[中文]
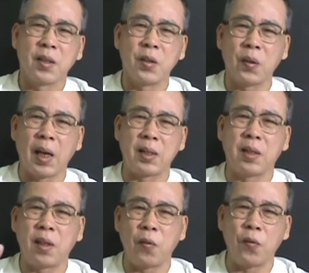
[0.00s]
有辣
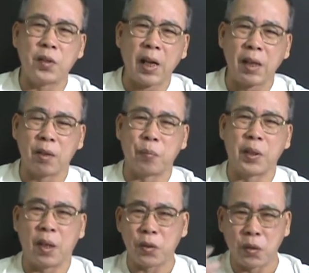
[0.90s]
椒，他菜都不
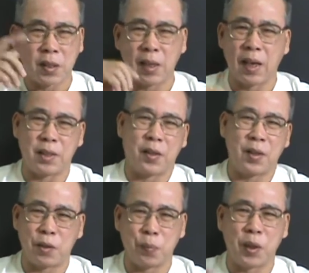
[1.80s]
要，就吃辣椒
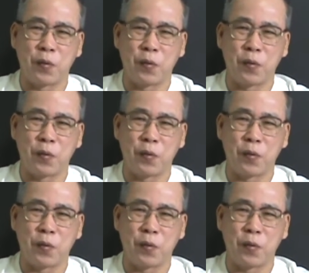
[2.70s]
就配